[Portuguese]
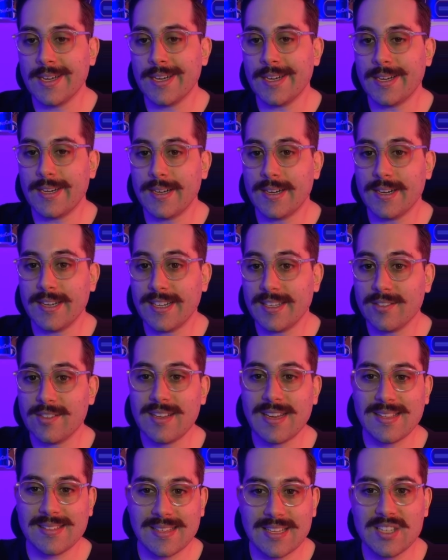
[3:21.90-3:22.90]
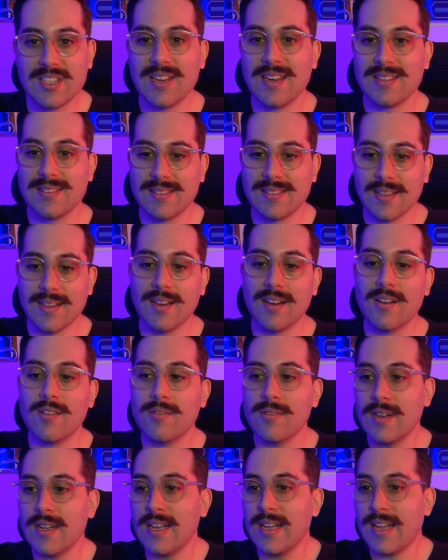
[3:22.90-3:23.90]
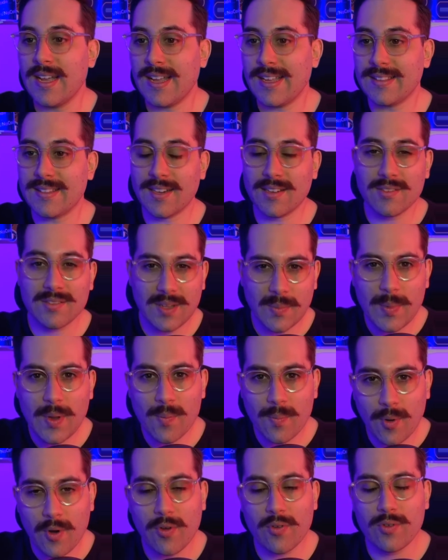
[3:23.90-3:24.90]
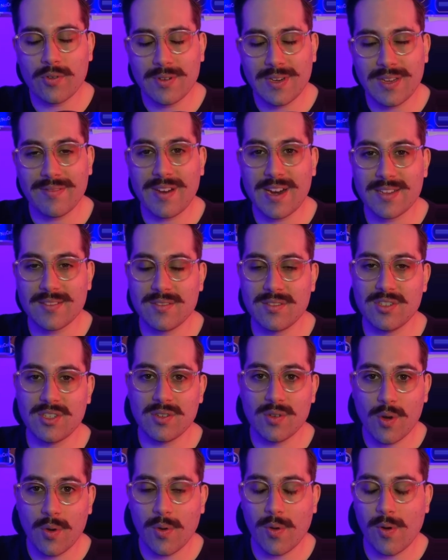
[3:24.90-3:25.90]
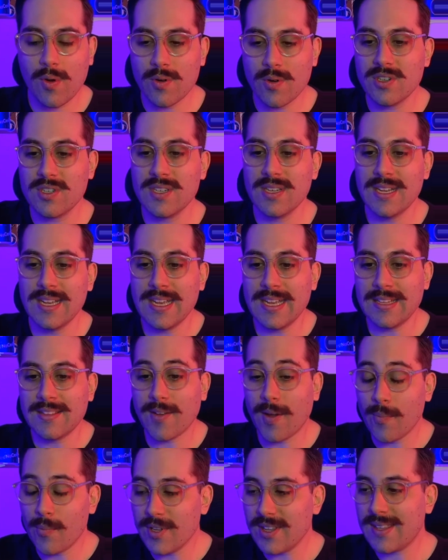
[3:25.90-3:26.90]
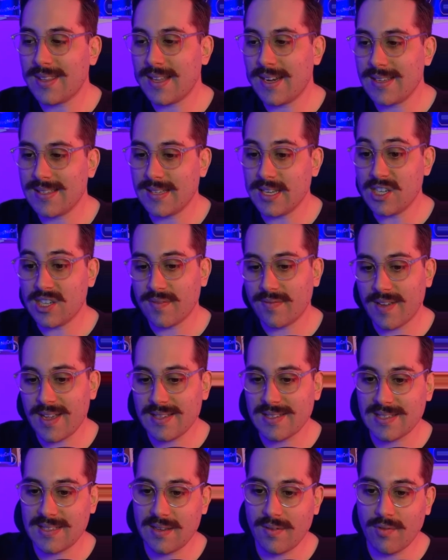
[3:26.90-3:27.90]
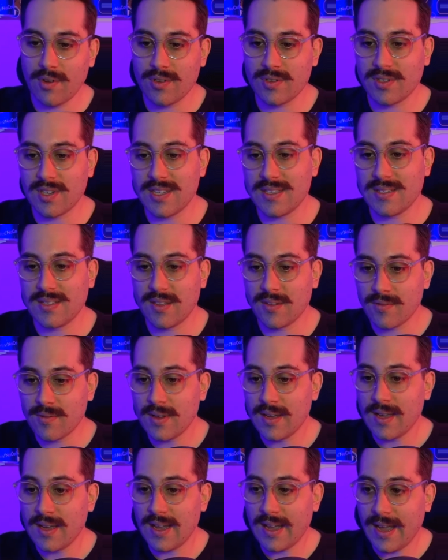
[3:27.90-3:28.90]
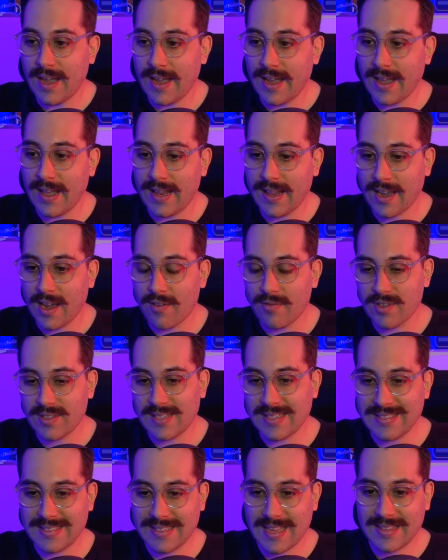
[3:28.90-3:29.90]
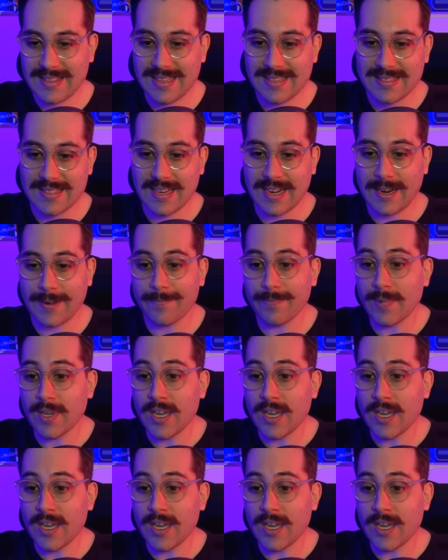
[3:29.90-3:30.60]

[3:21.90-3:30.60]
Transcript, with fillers: uh, indo nessa direção, entrando também um pouco no universo de no-code. Então é muito interessante ver essas evoluções, então é, é legal você se cadastrar.